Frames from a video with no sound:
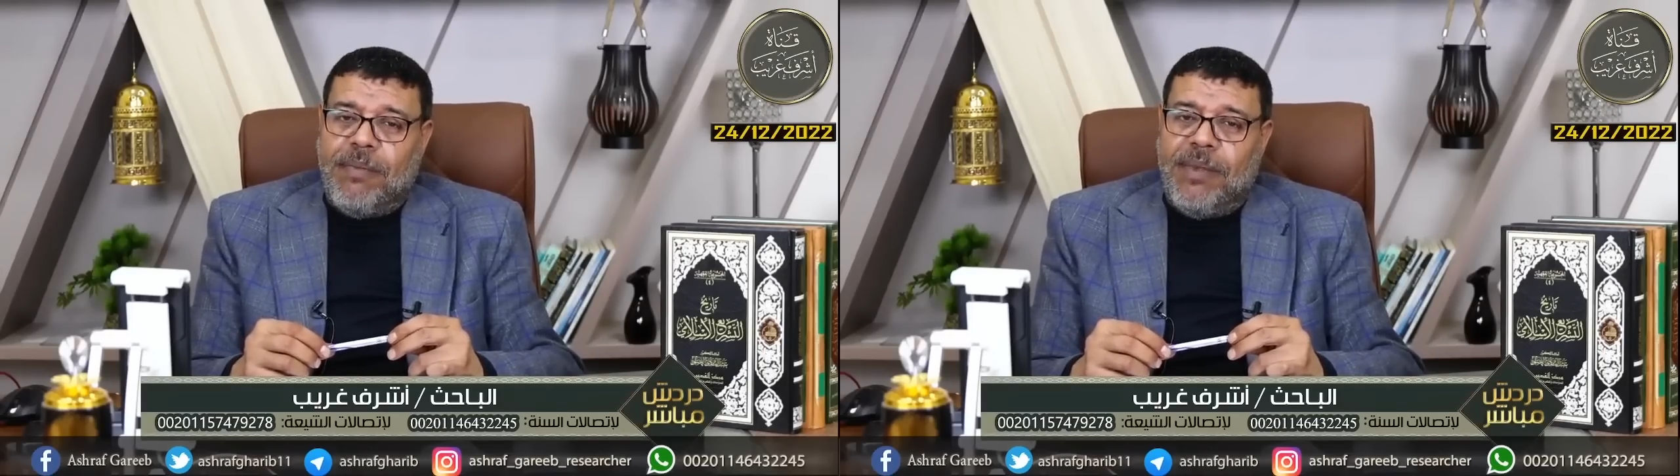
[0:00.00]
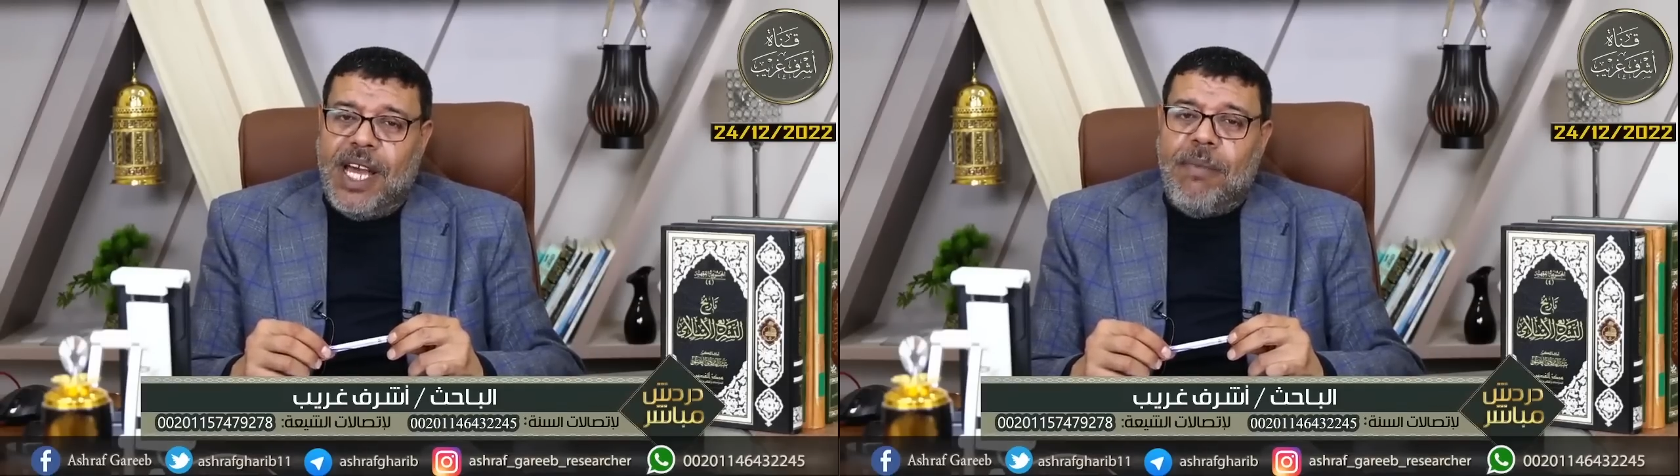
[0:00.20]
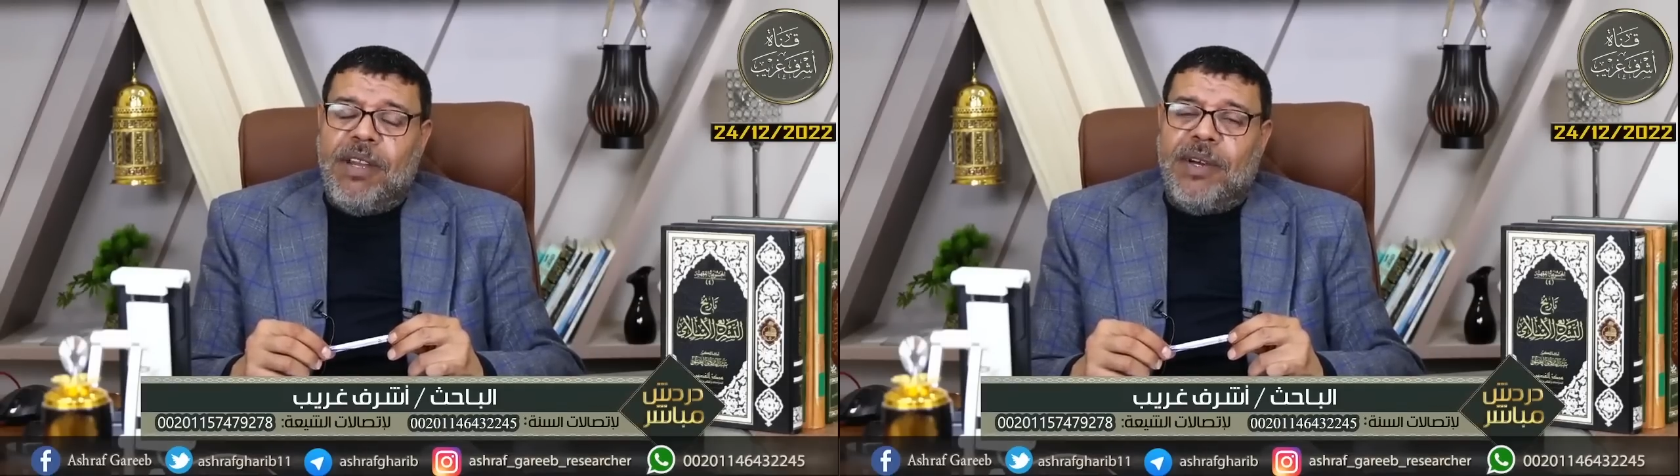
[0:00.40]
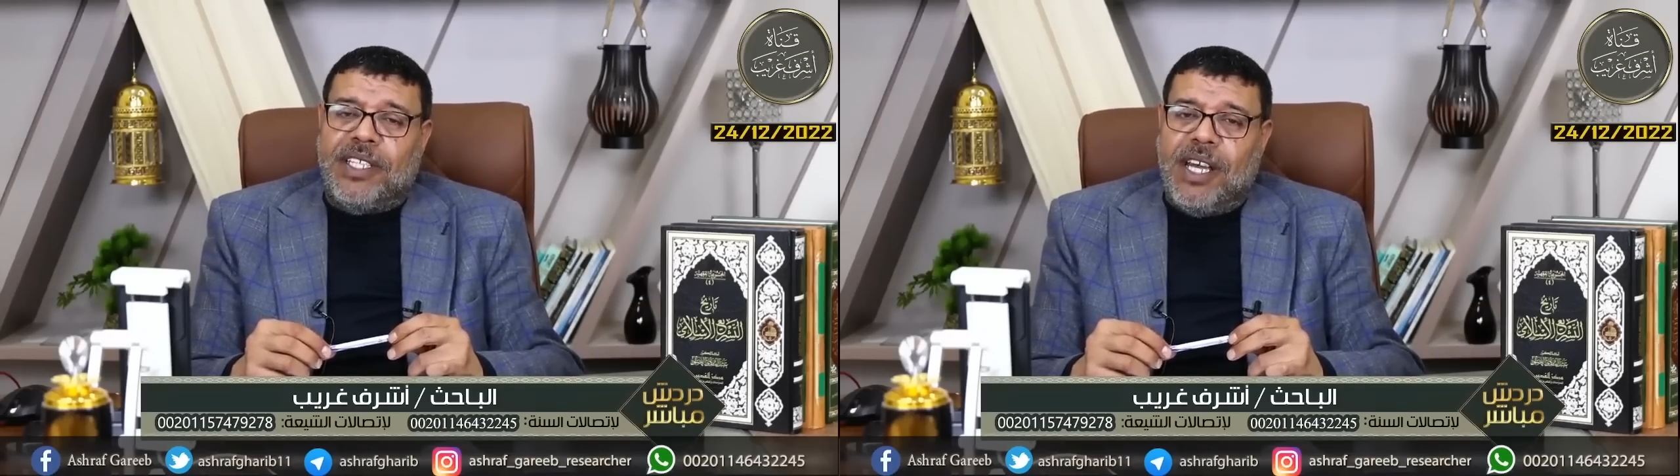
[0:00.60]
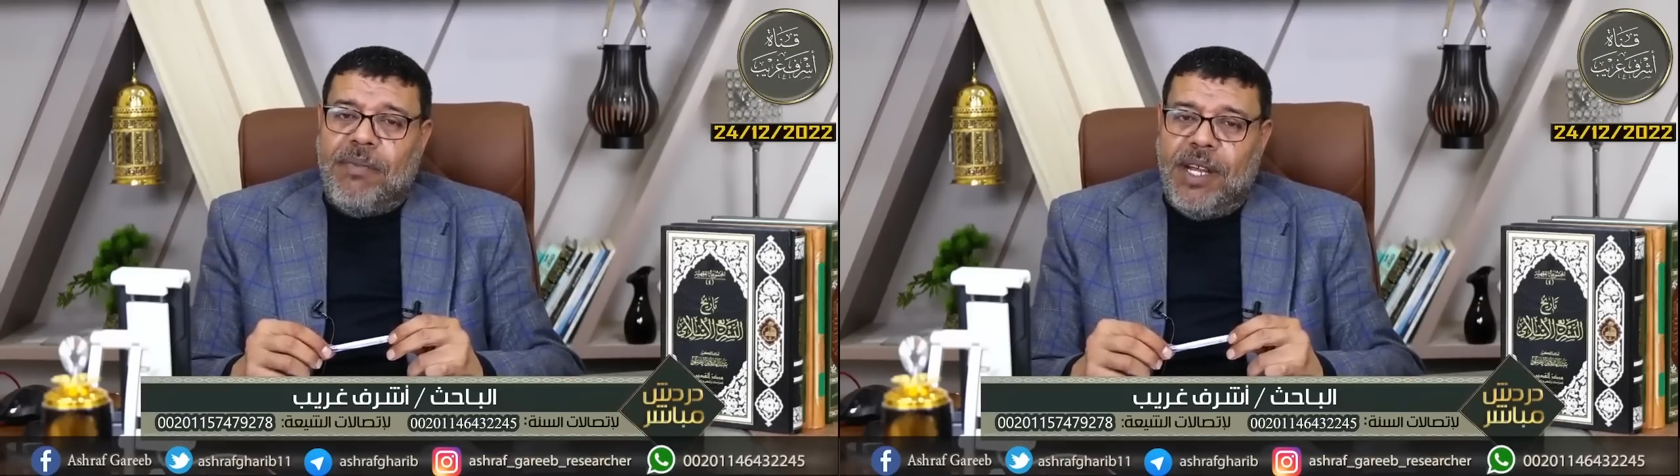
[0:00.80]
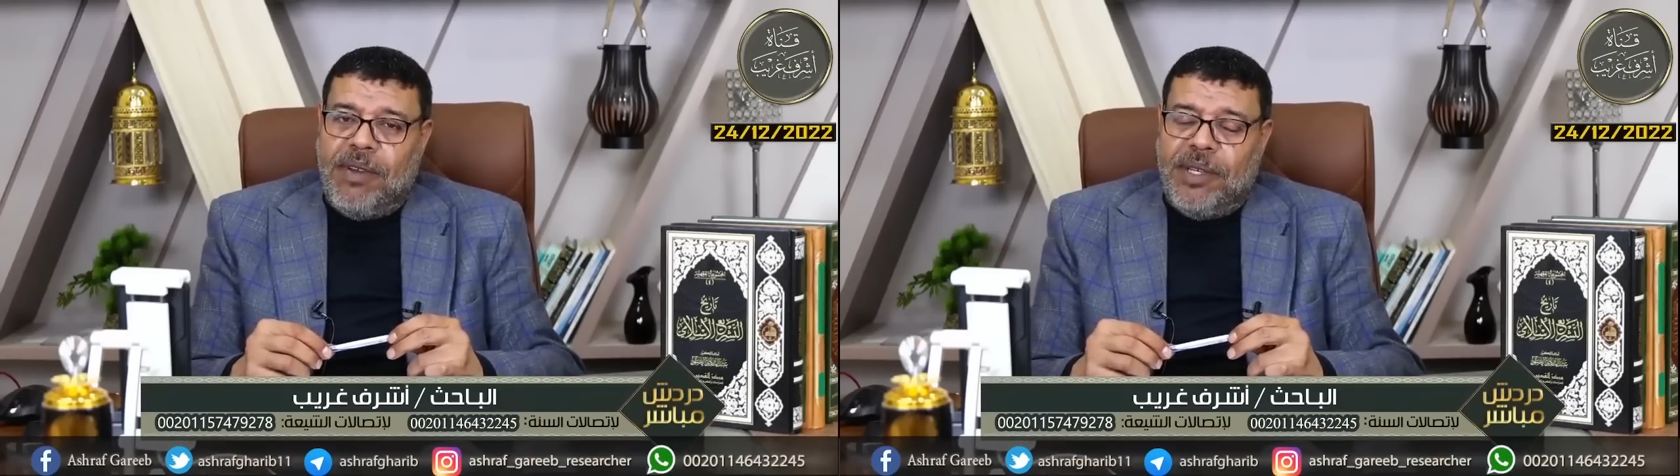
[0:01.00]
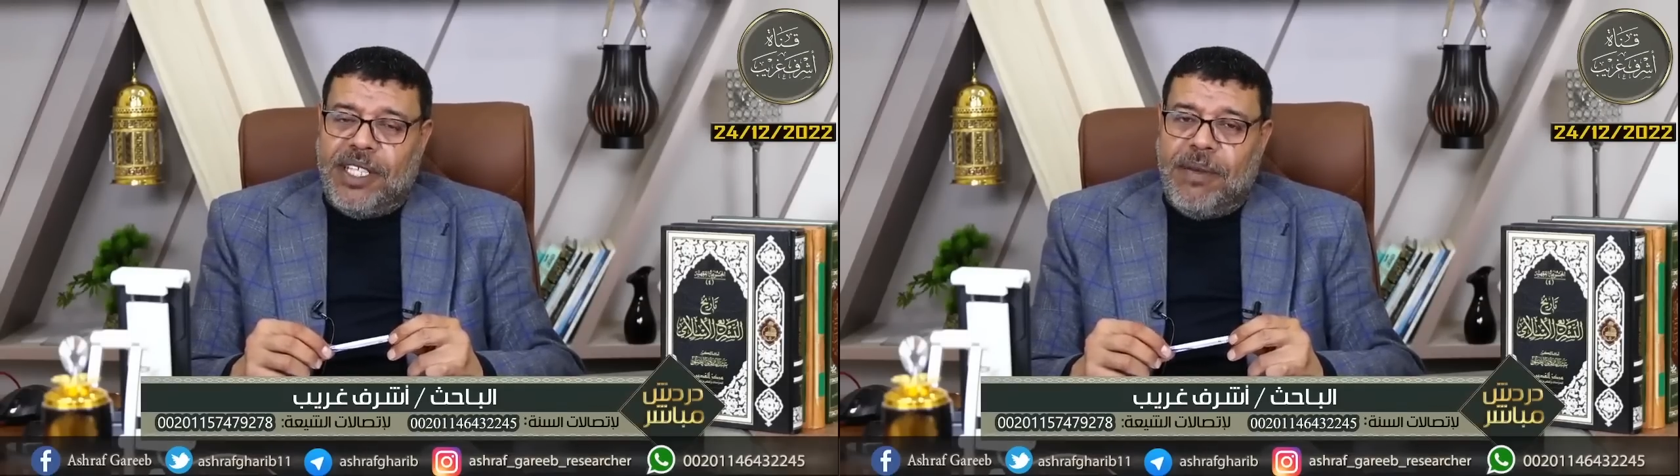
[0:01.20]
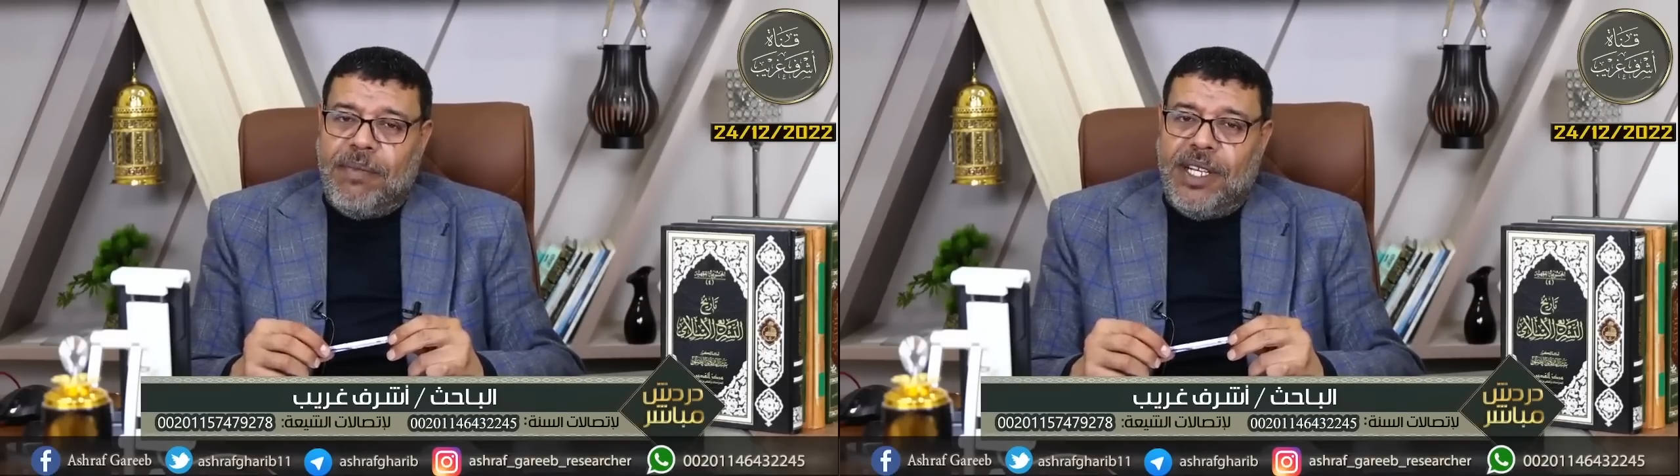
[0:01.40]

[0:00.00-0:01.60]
قبل ما تكمل قبل ما تكمل